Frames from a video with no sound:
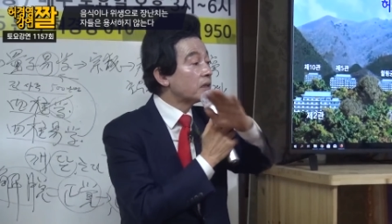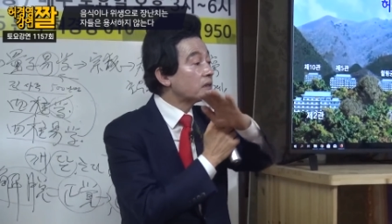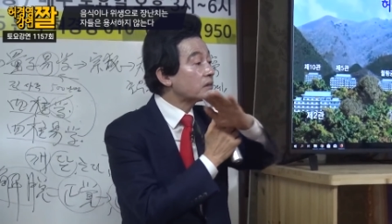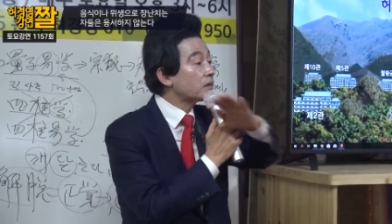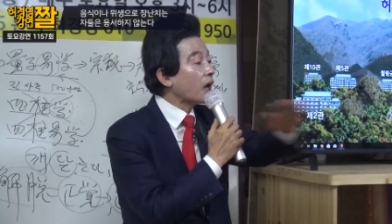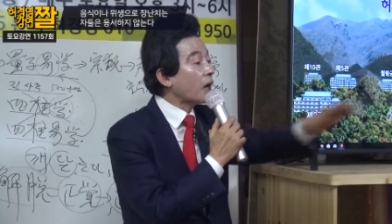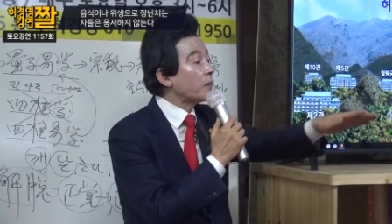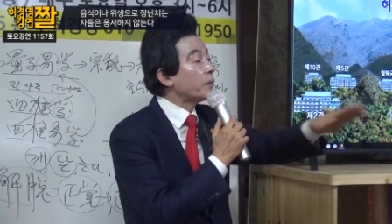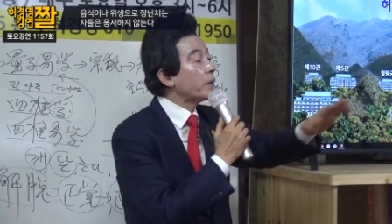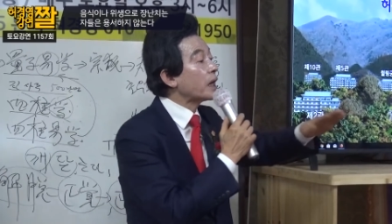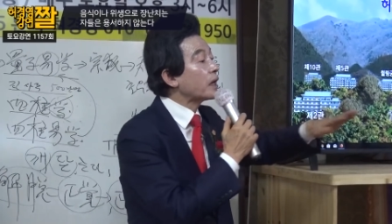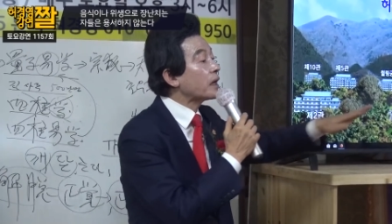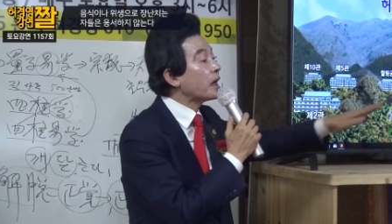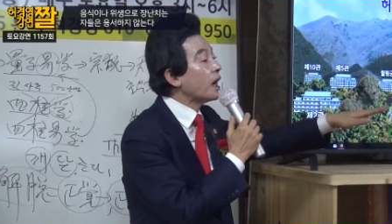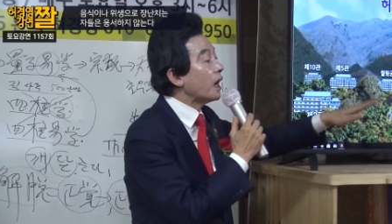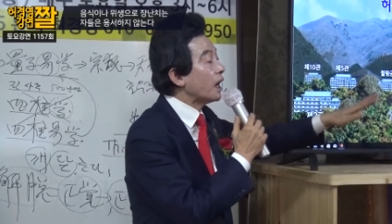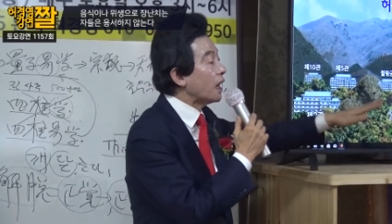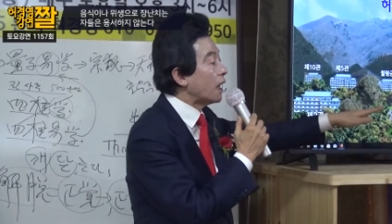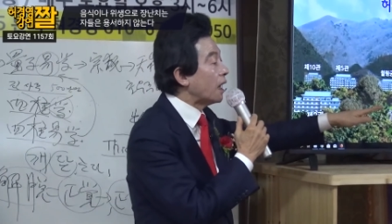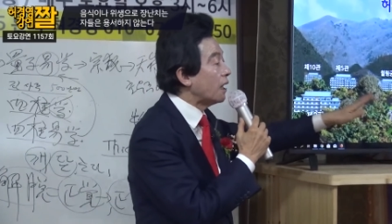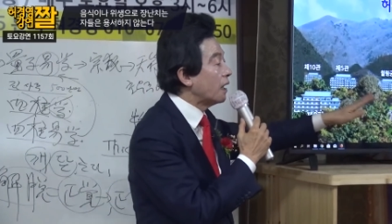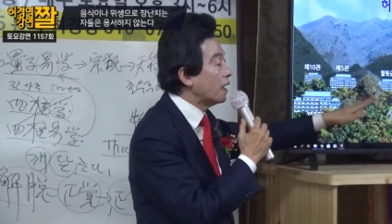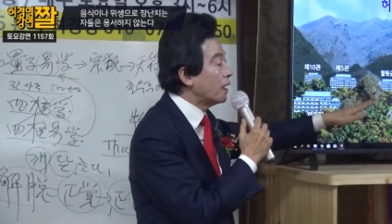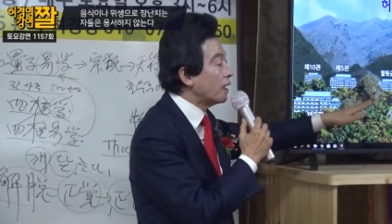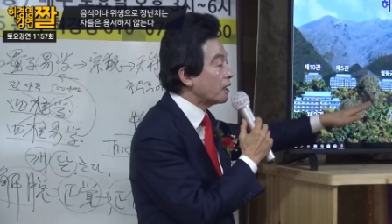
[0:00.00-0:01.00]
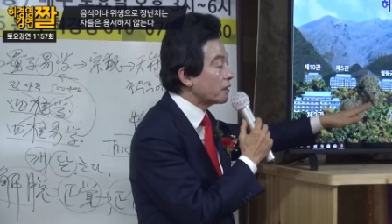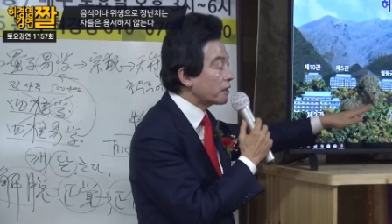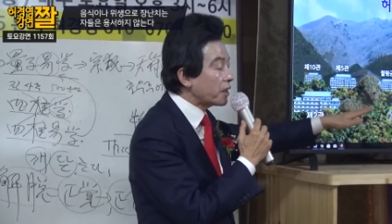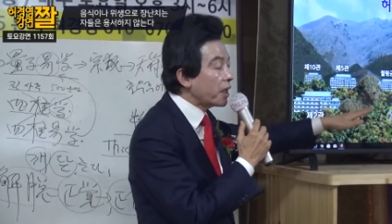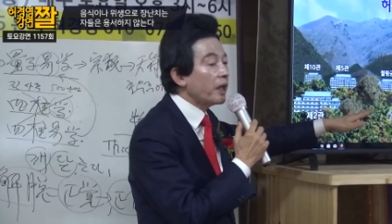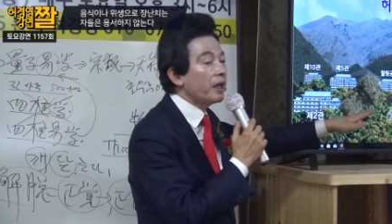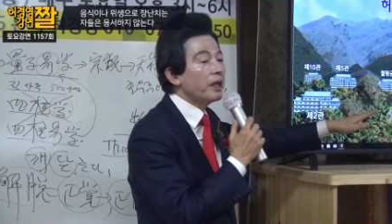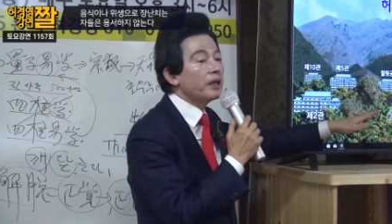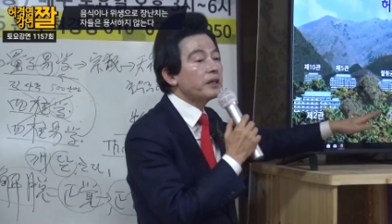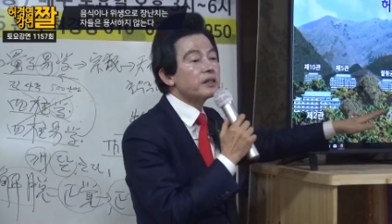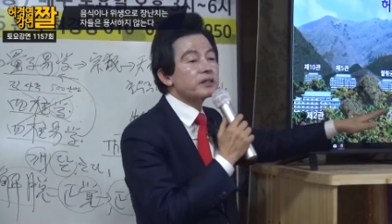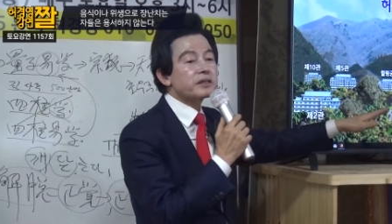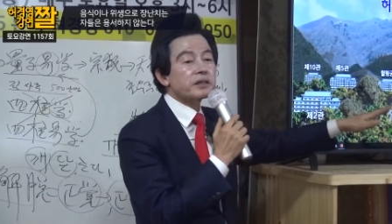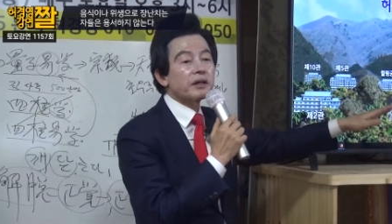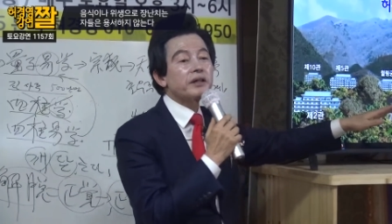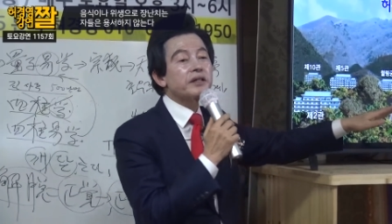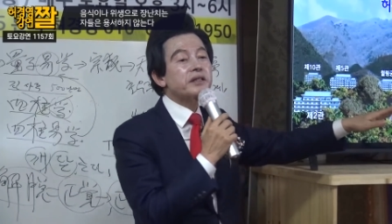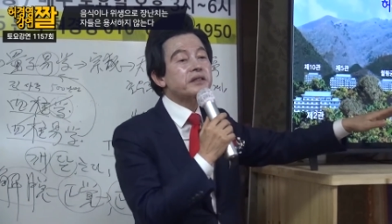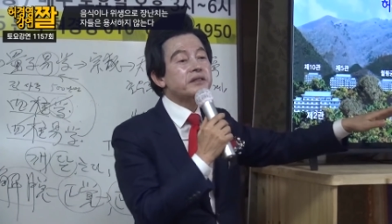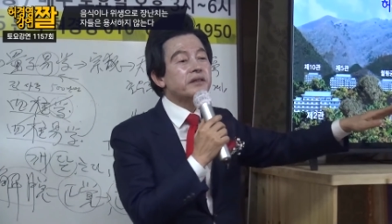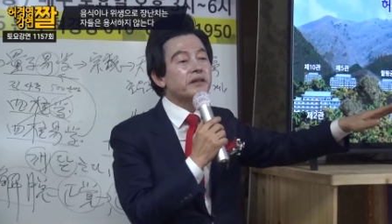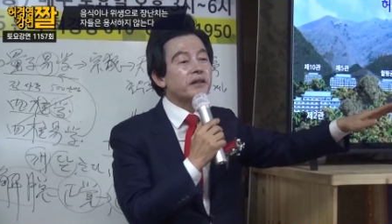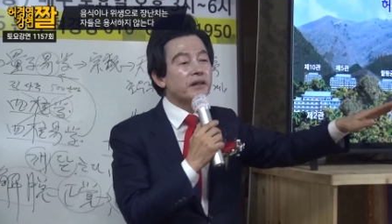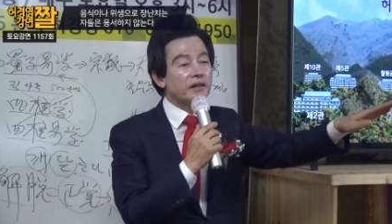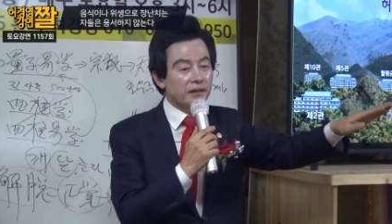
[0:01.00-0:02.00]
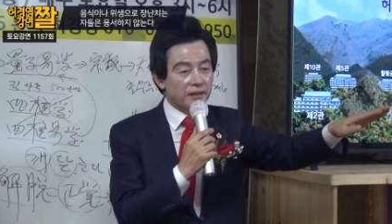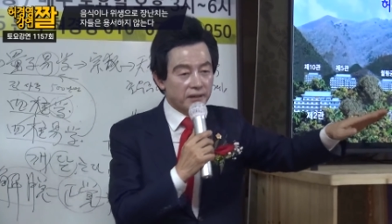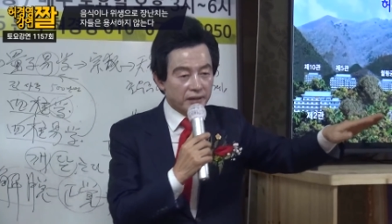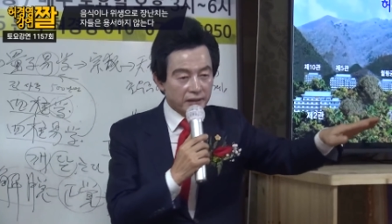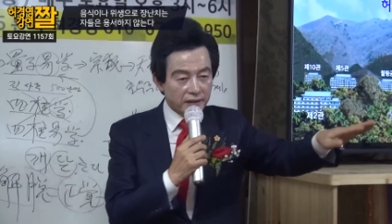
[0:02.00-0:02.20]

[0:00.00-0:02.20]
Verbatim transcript: 다 바꿔. 계획이 서 있어.